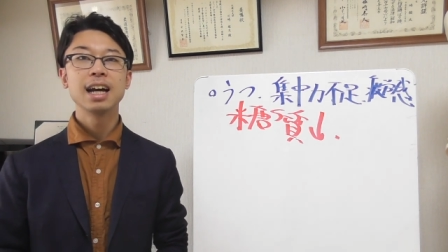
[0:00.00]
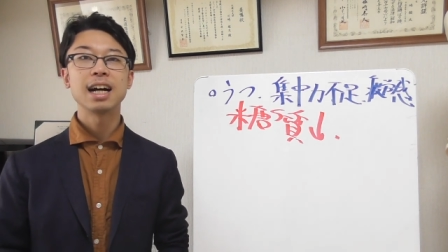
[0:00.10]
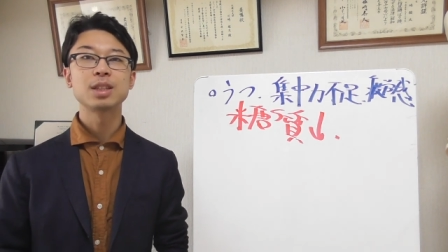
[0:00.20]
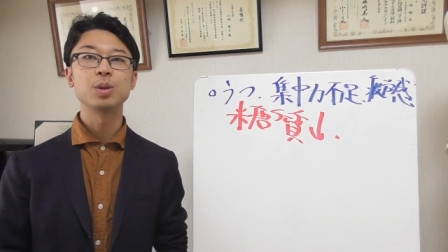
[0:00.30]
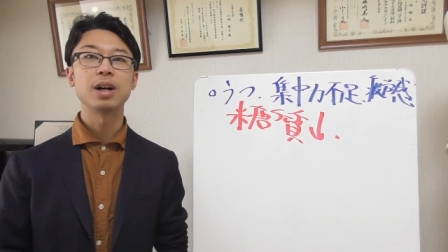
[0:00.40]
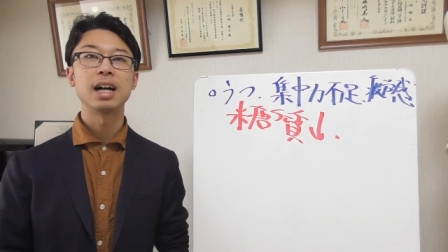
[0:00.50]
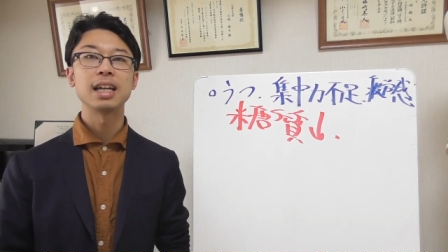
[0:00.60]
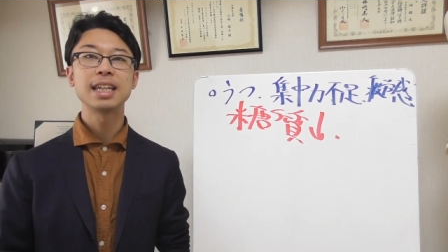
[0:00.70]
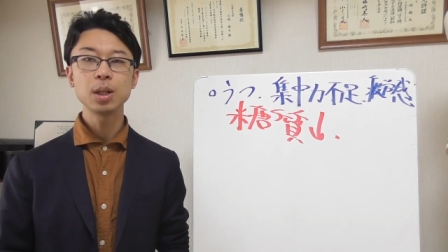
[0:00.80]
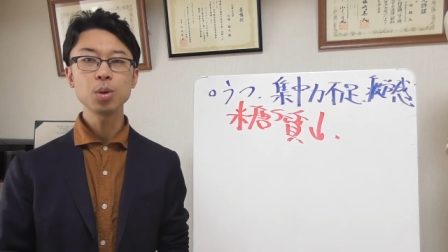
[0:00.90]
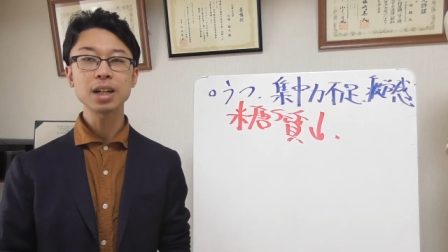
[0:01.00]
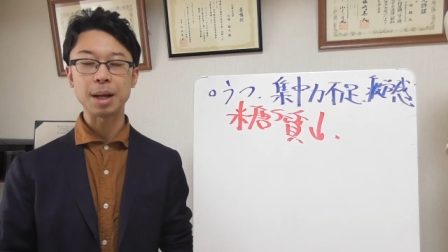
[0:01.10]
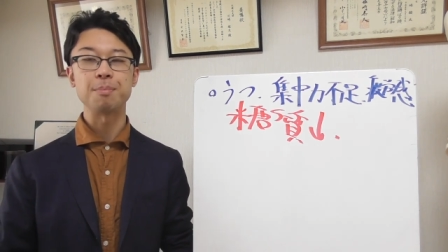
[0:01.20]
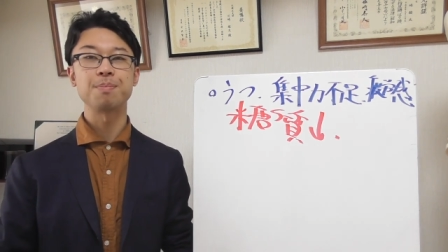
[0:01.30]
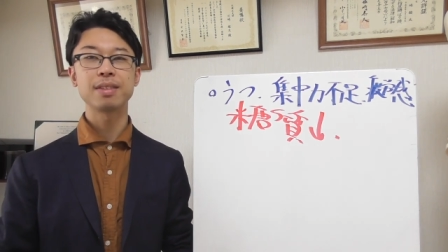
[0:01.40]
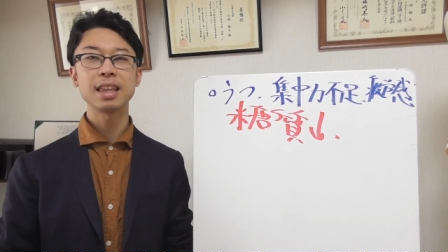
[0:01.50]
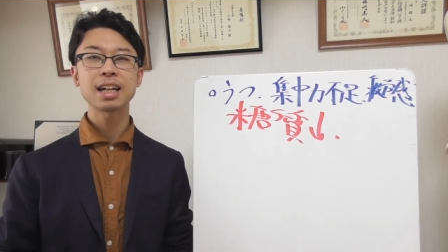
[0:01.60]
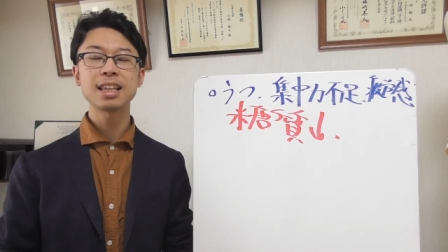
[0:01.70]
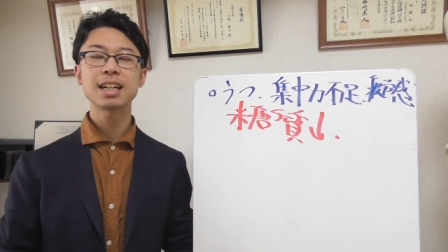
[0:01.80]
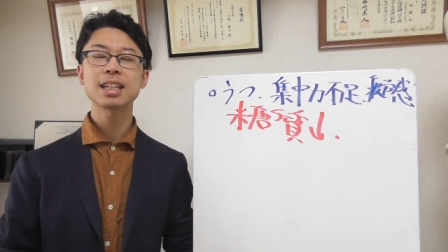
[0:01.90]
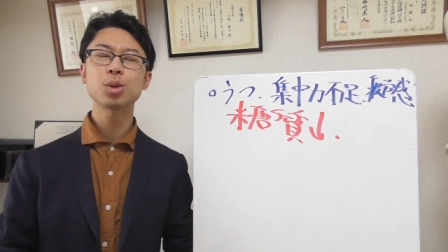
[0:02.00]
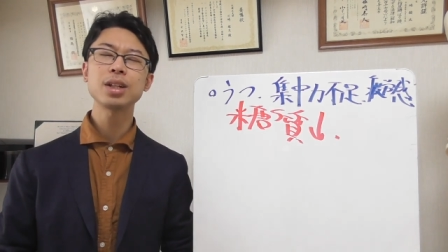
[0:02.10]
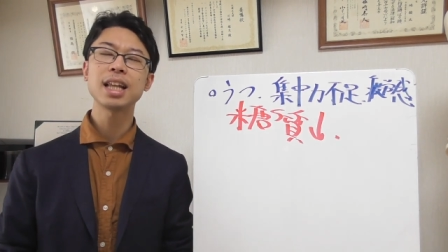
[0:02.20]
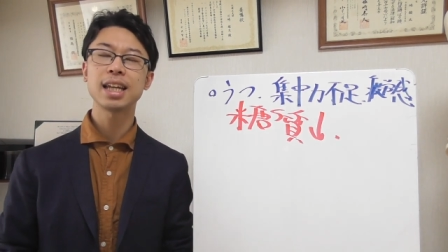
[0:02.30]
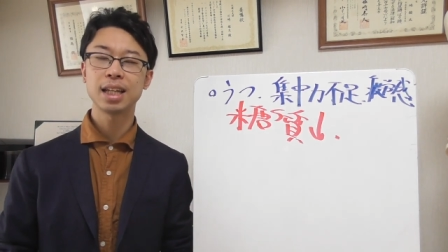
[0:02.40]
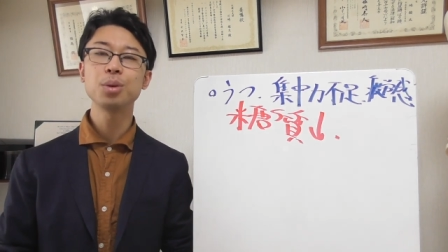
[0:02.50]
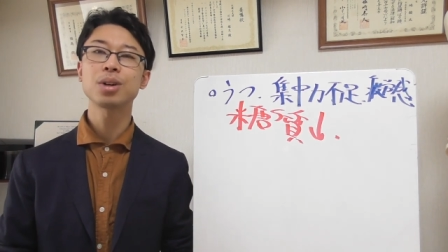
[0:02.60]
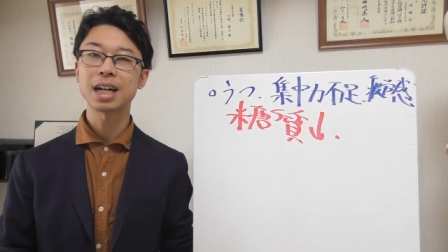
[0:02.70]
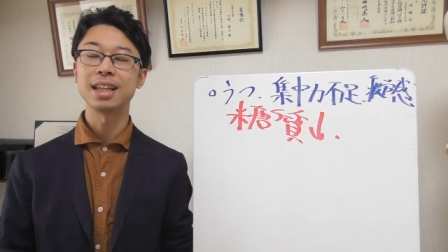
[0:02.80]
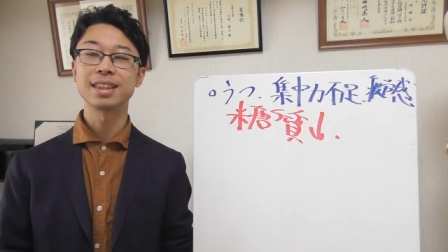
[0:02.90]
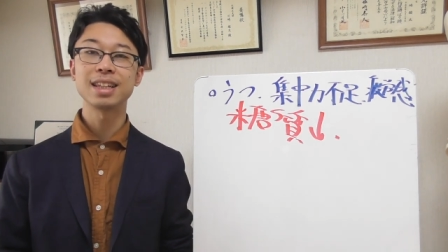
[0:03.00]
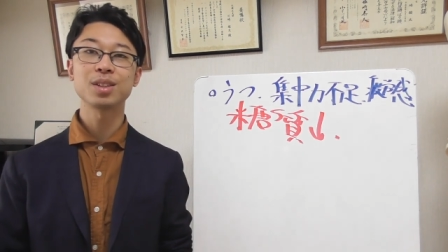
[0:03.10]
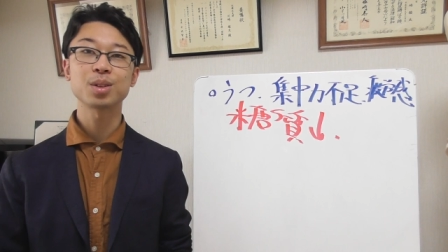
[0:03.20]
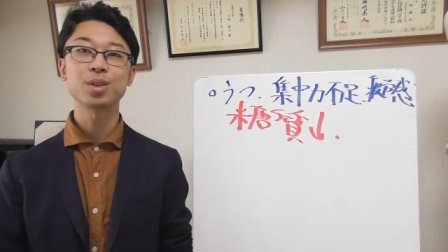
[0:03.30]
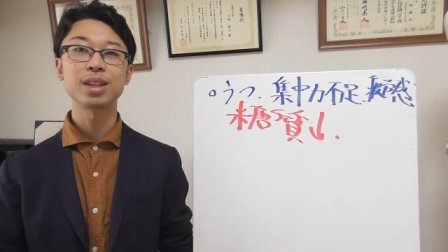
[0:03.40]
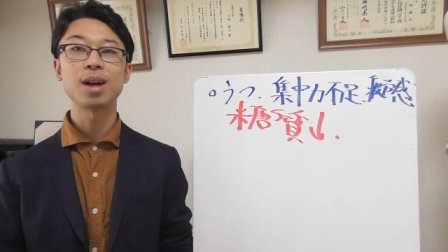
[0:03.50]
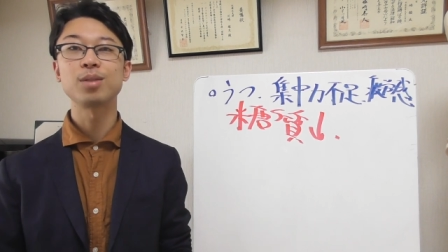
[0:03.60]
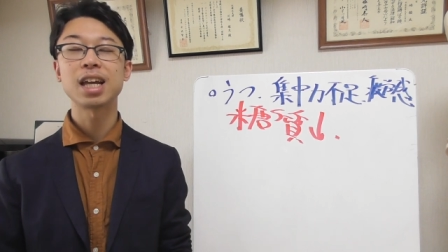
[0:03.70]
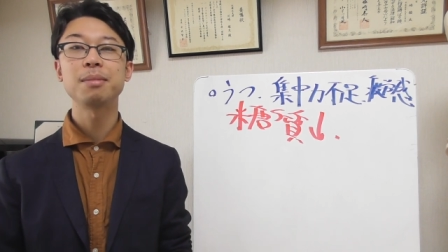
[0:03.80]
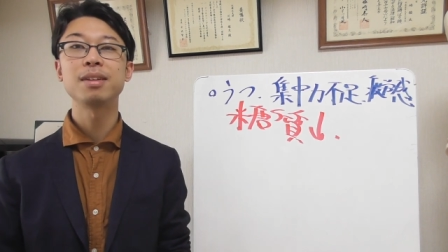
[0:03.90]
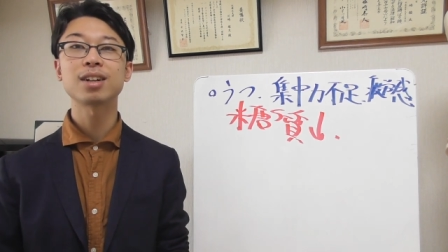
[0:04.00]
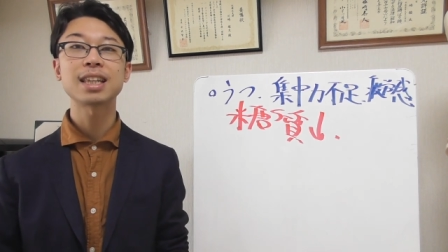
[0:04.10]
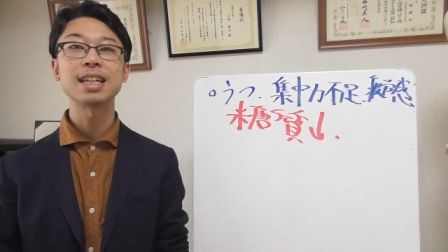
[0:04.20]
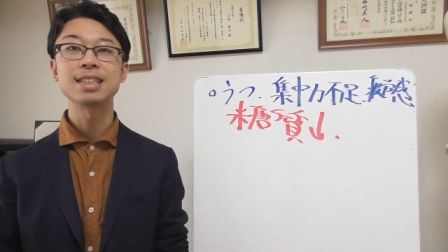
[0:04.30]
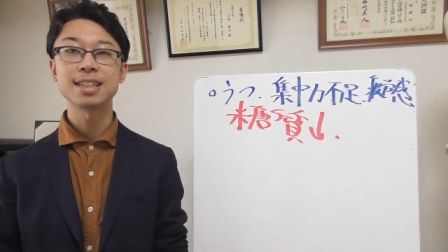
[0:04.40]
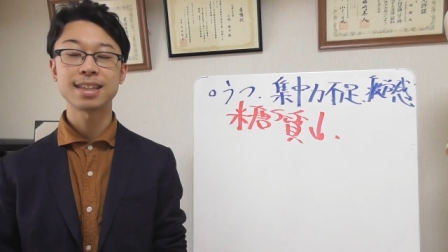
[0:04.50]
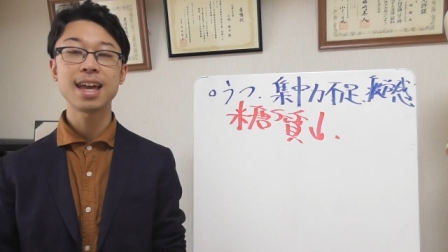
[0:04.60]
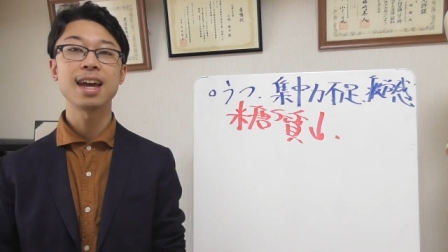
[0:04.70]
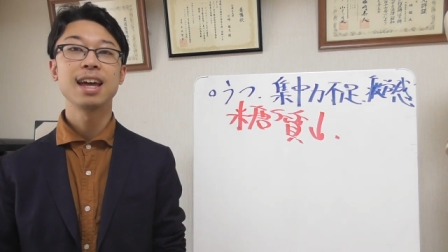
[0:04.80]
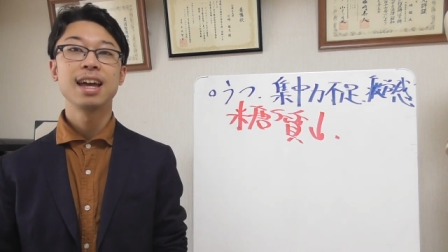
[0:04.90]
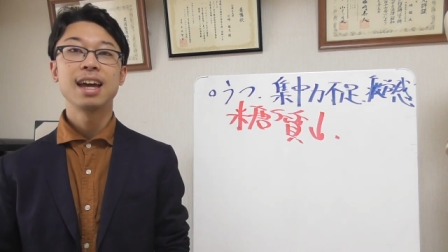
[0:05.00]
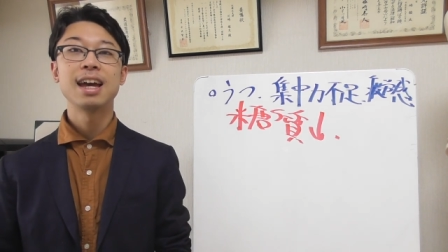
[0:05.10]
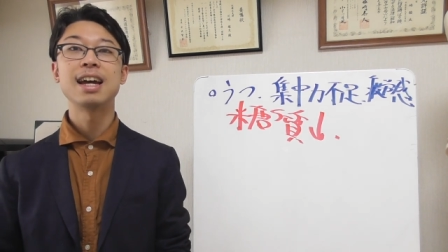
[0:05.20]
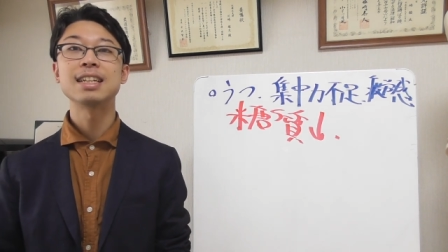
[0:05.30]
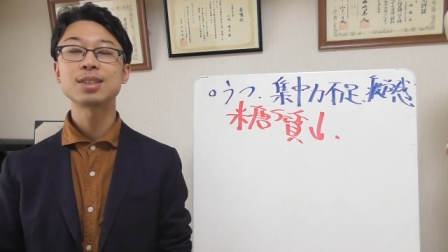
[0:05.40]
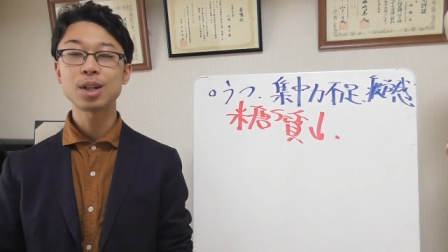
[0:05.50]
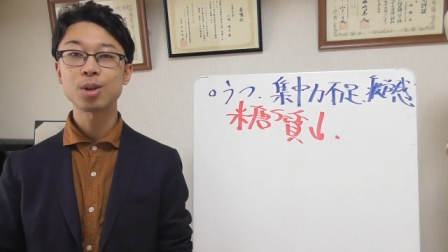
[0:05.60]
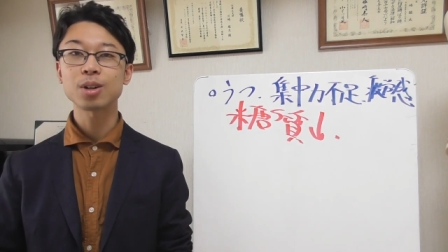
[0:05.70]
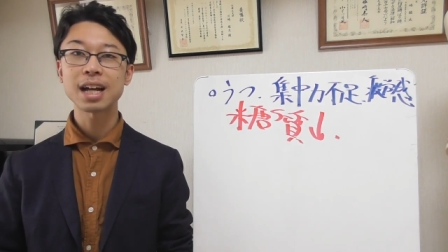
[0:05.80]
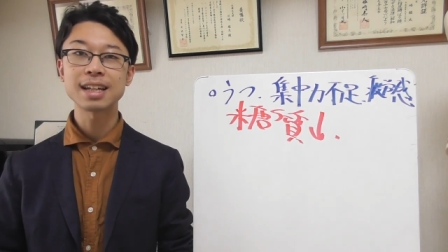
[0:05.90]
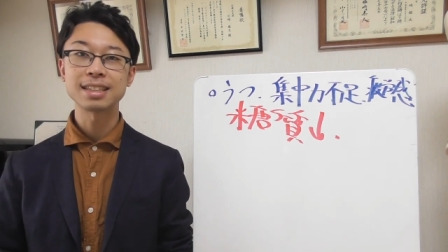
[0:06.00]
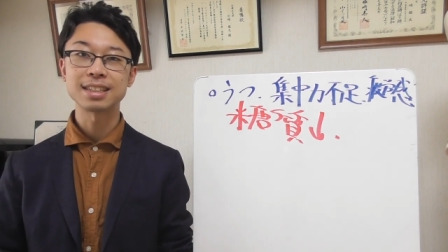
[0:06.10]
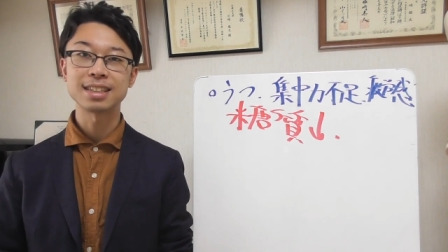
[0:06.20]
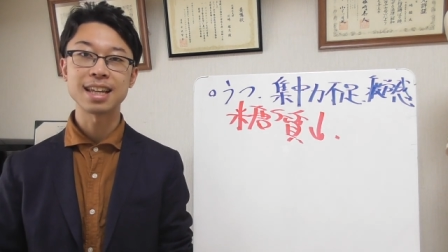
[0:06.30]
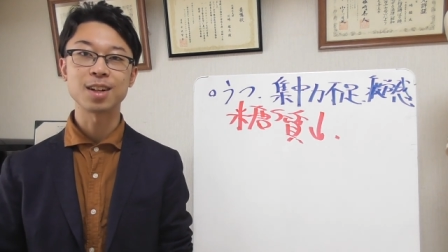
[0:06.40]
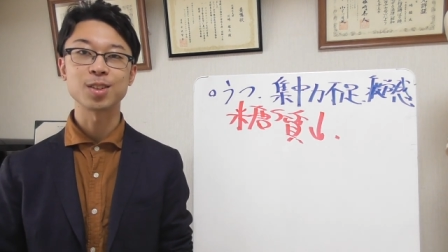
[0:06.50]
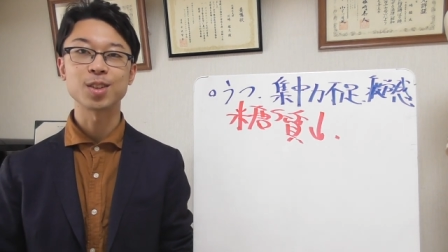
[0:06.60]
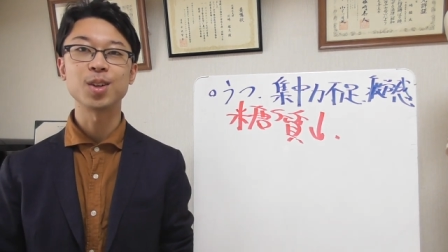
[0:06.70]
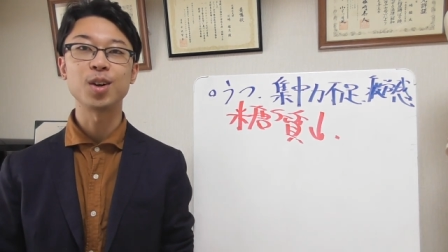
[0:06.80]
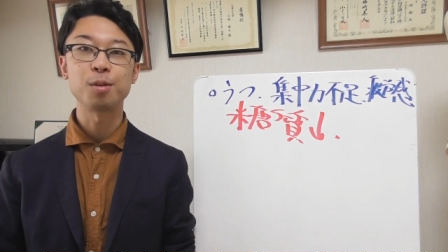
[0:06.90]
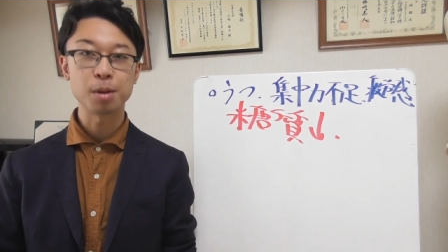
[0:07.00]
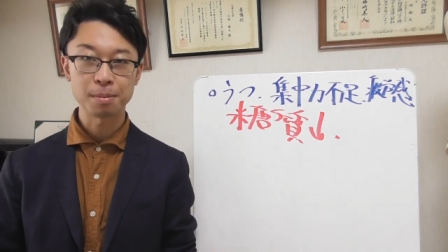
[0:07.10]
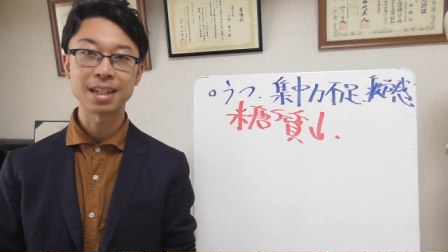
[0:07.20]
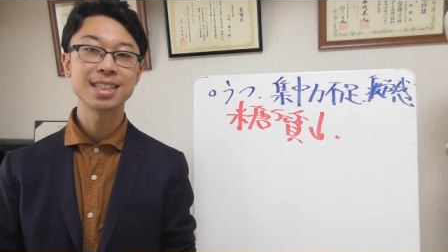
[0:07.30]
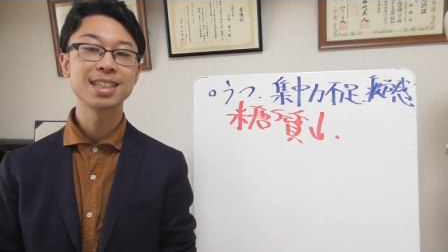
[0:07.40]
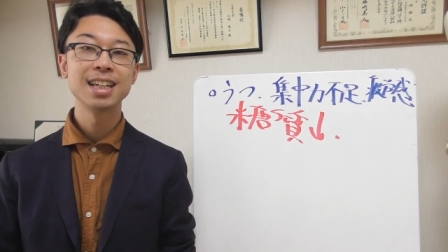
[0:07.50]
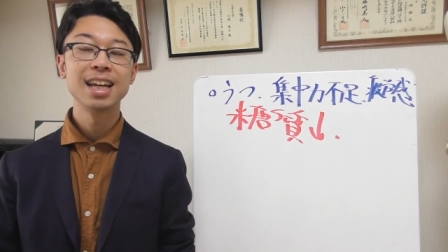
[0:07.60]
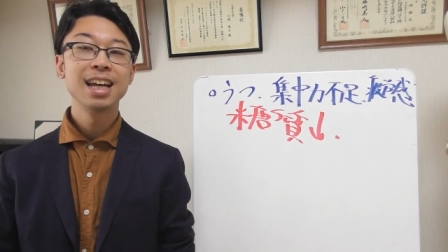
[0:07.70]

あとは疲労感、なかなか取れない疲労感っていうところでお悩みの方について、えー、それを解決していこうと思います。